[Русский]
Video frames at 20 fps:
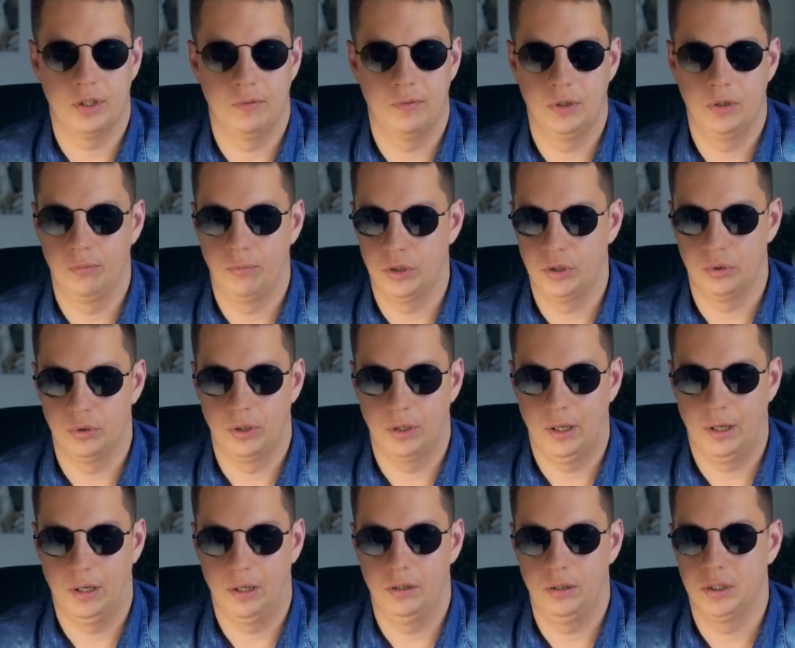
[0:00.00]
выдумки
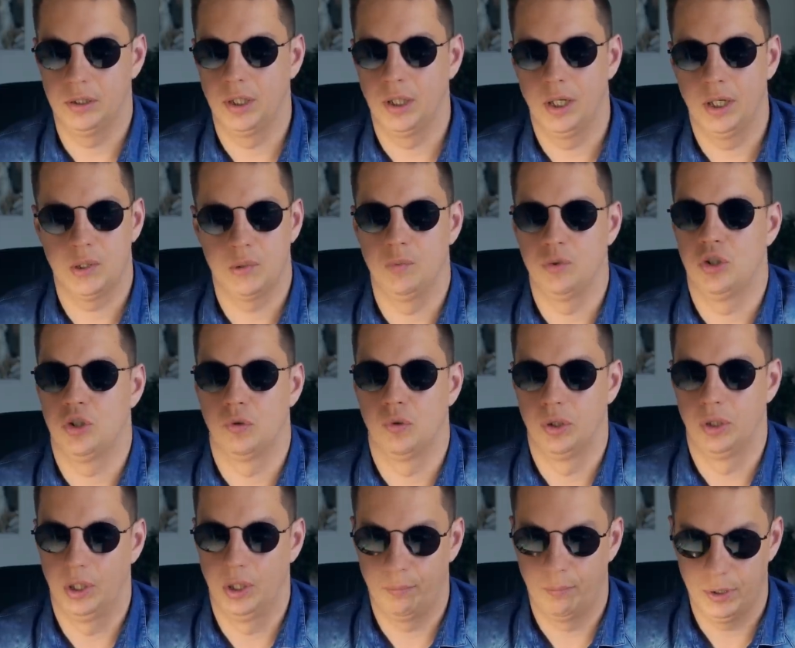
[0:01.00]
сюда из ГРС ничего
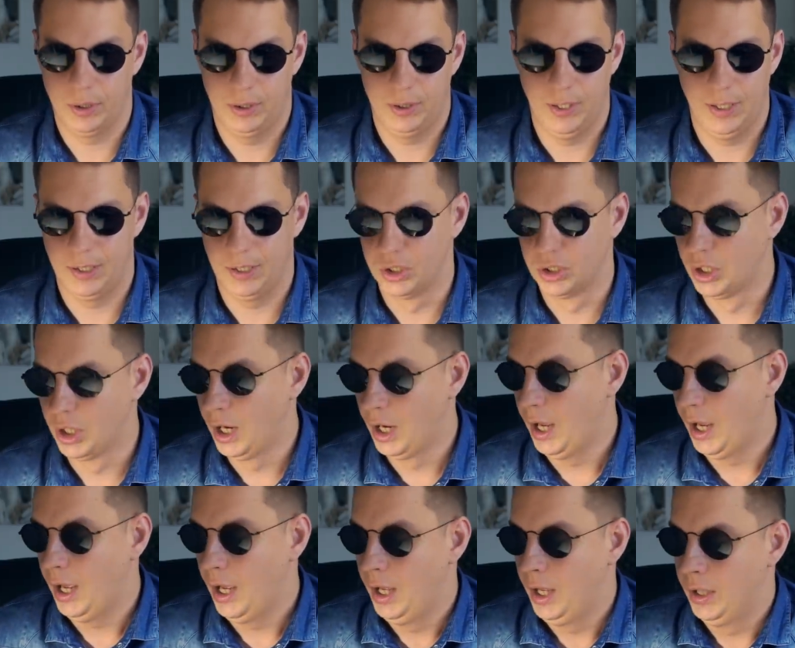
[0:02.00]
не подтянешь.
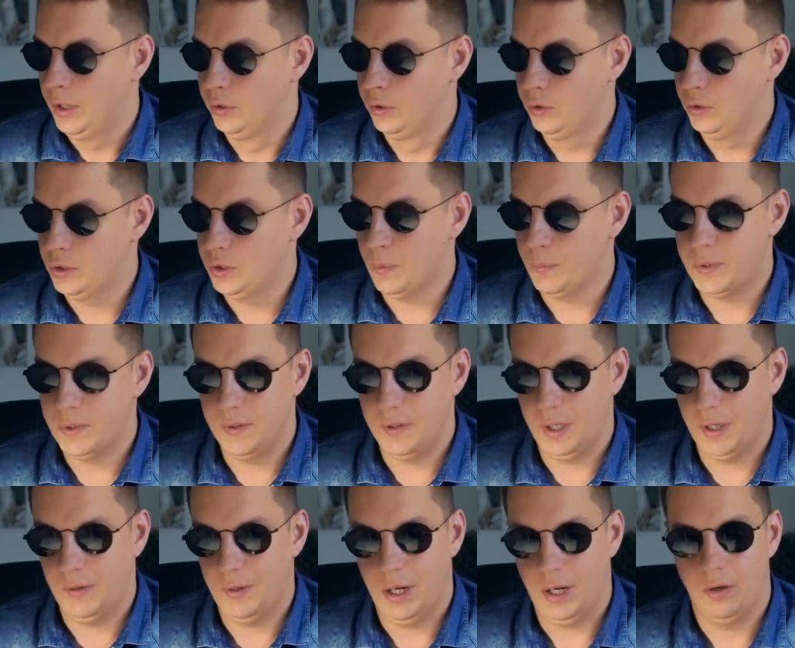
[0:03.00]
Ну и, собственно
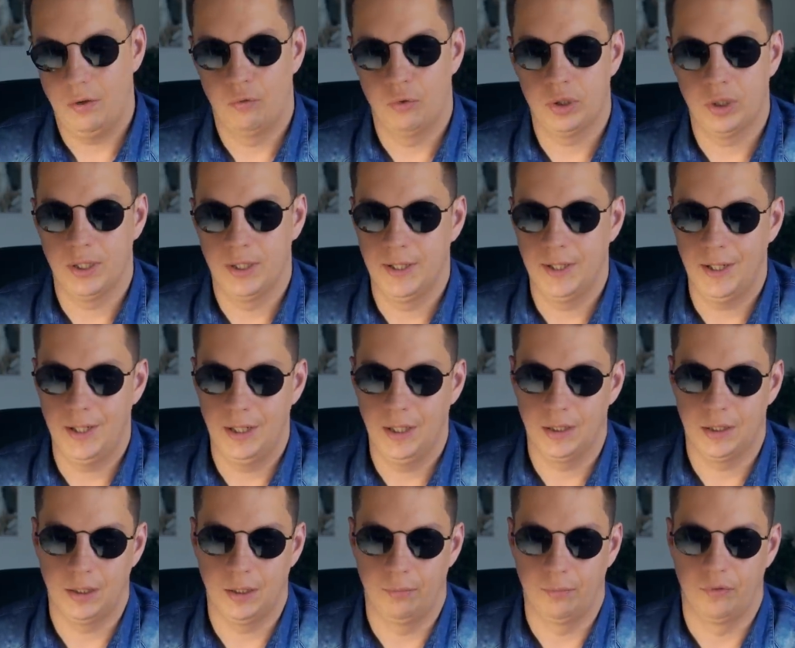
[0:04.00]
говоря, вот на
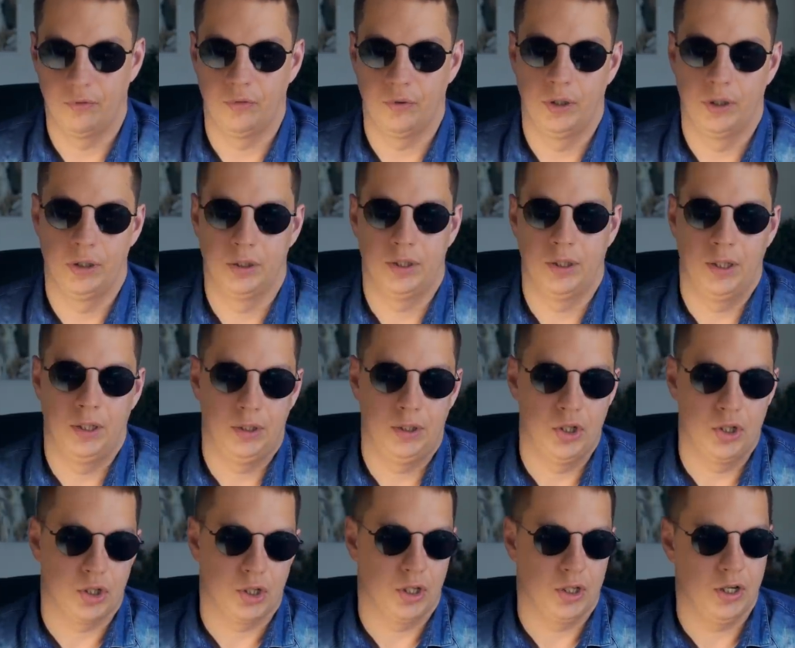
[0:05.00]
этом в
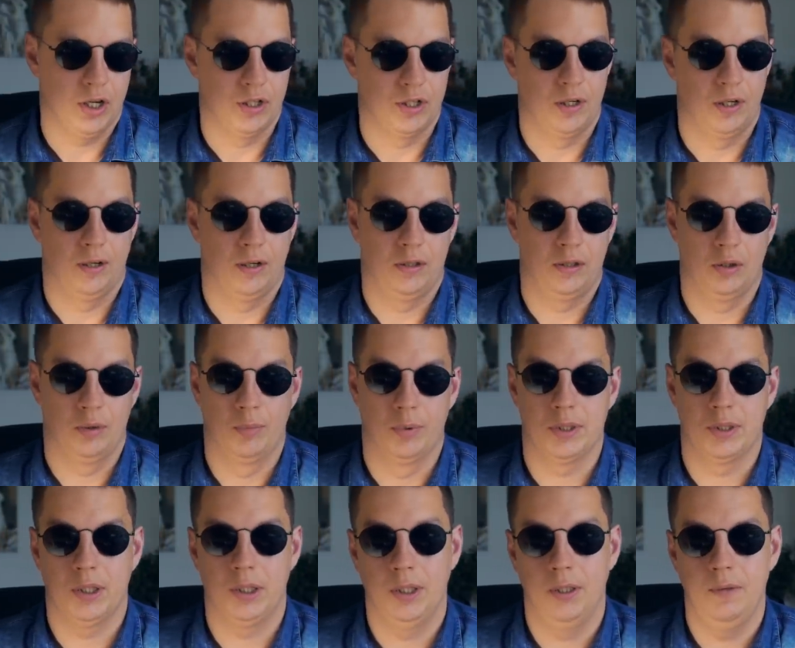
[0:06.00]
теоретической части я хотел бы
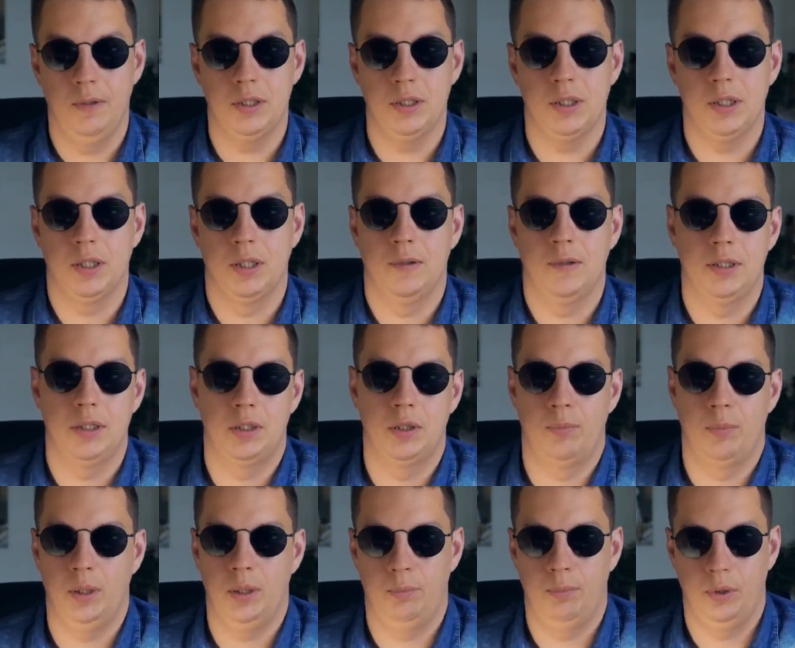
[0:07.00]
остановиться. Давайте
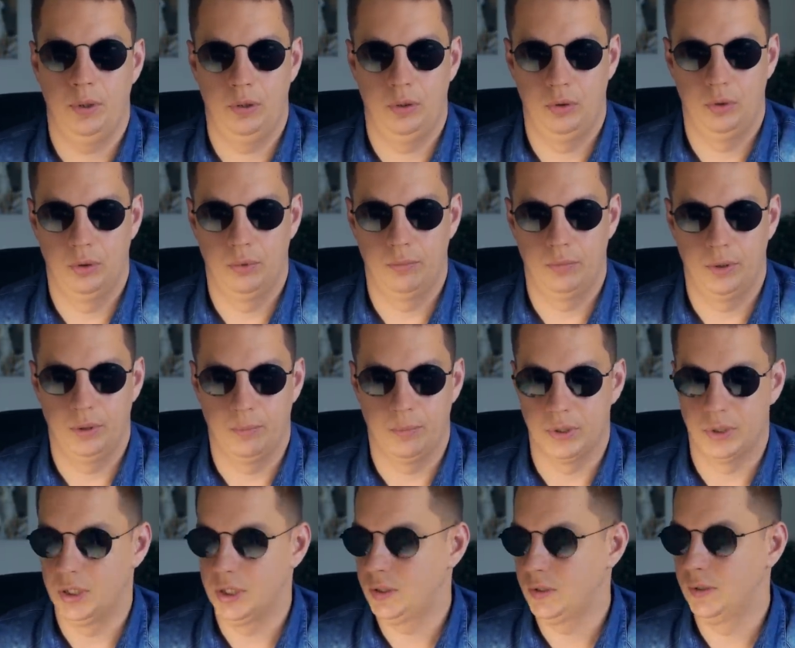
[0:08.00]
теперь перейдем
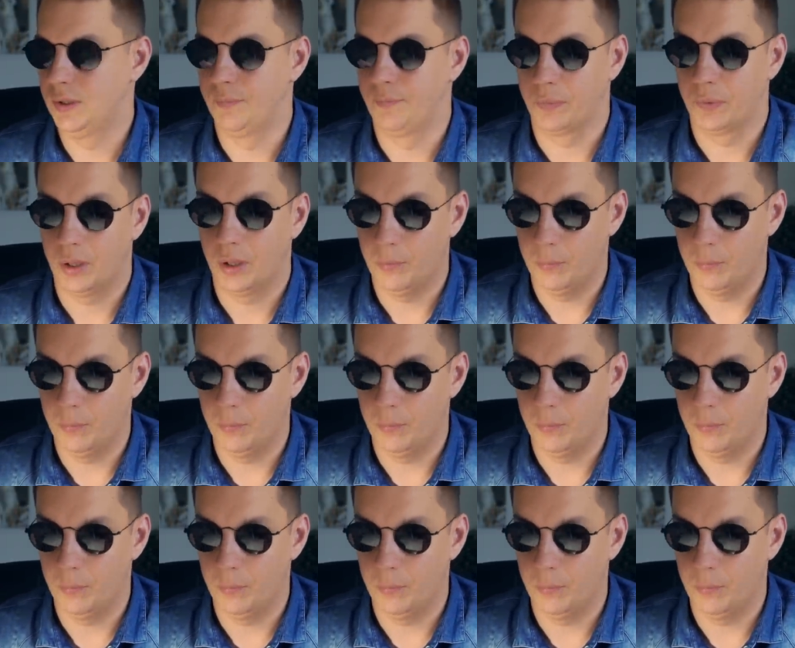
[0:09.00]
непосредственно к